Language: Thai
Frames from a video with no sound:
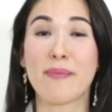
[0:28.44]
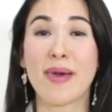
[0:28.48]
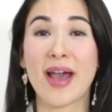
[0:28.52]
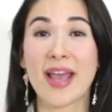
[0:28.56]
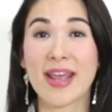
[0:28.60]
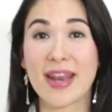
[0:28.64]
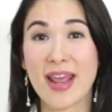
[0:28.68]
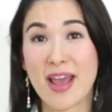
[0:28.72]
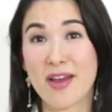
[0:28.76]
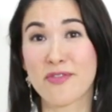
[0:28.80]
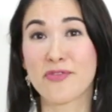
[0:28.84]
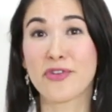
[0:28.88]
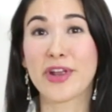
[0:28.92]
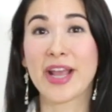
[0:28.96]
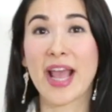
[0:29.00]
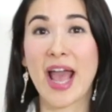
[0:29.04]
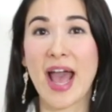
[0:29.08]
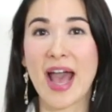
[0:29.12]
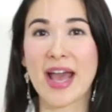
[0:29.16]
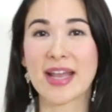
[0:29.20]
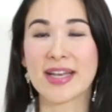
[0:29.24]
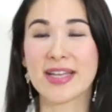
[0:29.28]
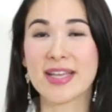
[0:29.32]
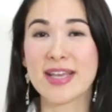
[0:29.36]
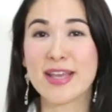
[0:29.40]
ลไม้ในแอฟริกา
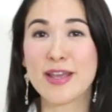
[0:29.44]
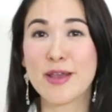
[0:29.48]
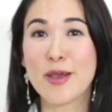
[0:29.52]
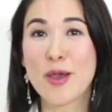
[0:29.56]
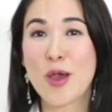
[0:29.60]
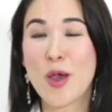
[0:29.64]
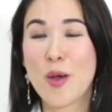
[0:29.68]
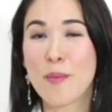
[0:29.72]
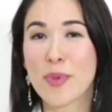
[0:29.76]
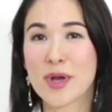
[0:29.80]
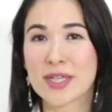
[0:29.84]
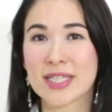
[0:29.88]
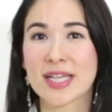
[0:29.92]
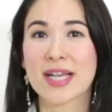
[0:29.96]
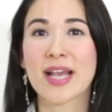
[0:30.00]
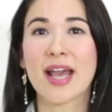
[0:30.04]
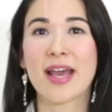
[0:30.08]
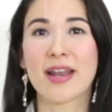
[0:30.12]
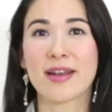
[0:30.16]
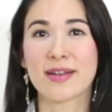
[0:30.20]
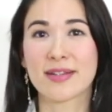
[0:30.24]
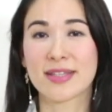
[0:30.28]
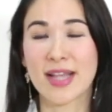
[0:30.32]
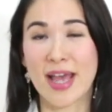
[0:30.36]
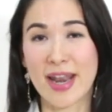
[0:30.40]
ที่พอสกั
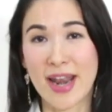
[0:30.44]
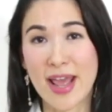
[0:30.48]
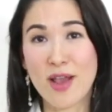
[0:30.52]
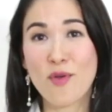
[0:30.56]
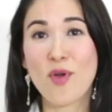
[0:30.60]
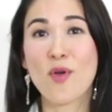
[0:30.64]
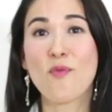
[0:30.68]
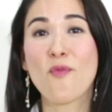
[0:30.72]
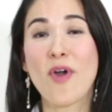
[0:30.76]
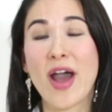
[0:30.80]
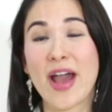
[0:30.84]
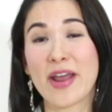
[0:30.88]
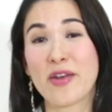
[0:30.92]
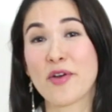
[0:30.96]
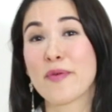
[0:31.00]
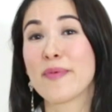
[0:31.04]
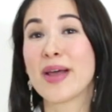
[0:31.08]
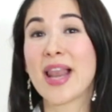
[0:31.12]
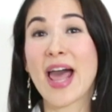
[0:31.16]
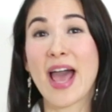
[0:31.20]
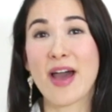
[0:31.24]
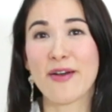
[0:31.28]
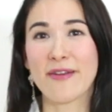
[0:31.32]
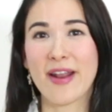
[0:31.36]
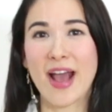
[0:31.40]
ดสารให้ความหวานออก
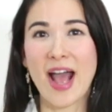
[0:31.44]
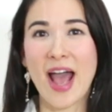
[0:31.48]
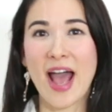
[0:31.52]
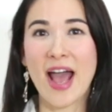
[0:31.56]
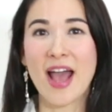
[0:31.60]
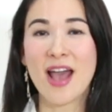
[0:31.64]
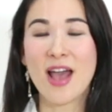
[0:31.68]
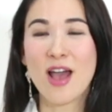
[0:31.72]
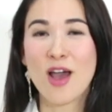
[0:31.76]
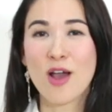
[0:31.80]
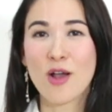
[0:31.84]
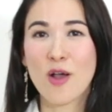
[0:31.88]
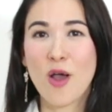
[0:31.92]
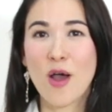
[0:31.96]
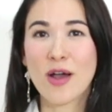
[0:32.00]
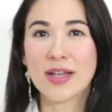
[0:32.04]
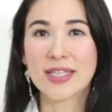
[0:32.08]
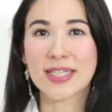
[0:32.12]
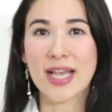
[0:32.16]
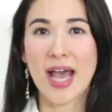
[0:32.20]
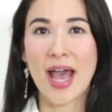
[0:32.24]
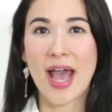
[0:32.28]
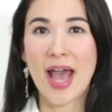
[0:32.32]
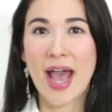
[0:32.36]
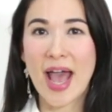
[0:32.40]
มาแล้วนะคะ ก็
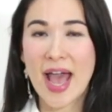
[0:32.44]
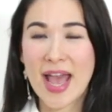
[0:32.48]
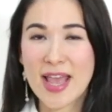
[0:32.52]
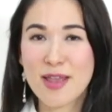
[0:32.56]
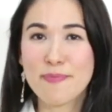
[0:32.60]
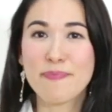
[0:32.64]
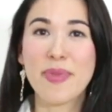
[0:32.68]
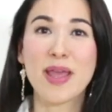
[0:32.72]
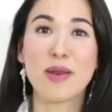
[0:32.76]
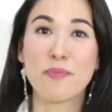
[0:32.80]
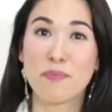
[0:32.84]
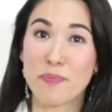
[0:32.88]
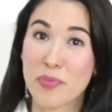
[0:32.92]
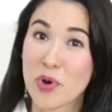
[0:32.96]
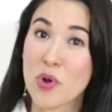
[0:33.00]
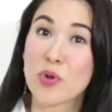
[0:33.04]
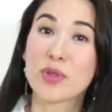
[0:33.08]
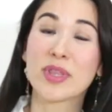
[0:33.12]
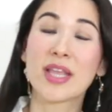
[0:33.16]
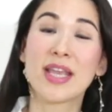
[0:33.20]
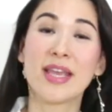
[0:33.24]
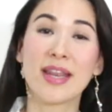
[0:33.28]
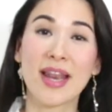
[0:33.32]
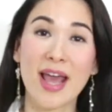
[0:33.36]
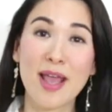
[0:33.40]
จะให้เป็นโปร
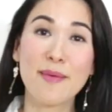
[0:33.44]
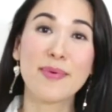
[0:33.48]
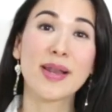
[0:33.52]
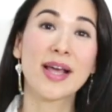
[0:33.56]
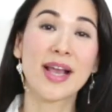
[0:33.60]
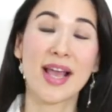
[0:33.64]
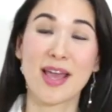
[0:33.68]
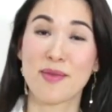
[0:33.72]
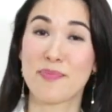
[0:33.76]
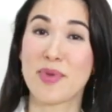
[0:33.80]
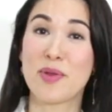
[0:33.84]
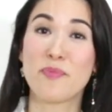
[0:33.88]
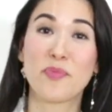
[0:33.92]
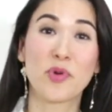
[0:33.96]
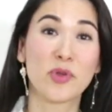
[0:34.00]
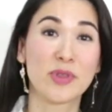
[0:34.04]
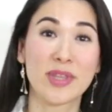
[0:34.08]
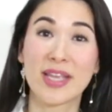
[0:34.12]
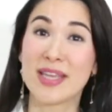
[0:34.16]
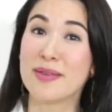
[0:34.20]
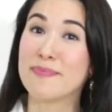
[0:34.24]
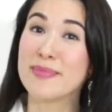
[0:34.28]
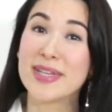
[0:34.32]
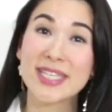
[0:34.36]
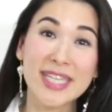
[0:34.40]
ตีนให้พลังงานเป็นโปร
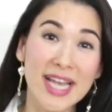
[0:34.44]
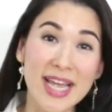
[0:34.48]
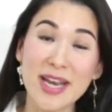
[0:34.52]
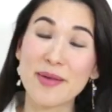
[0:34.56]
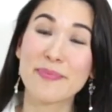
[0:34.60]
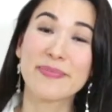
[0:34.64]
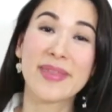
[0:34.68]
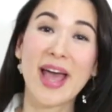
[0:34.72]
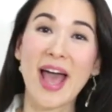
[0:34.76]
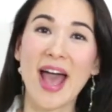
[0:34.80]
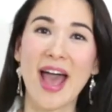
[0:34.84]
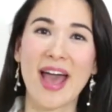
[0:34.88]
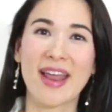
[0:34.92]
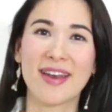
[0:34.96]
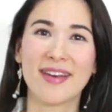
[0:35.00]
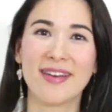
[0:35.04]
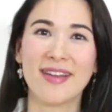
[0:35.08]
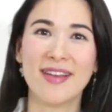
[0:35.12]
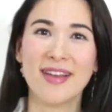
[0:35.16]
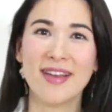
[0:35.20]
ตีนไม่ใช่น้ำตาล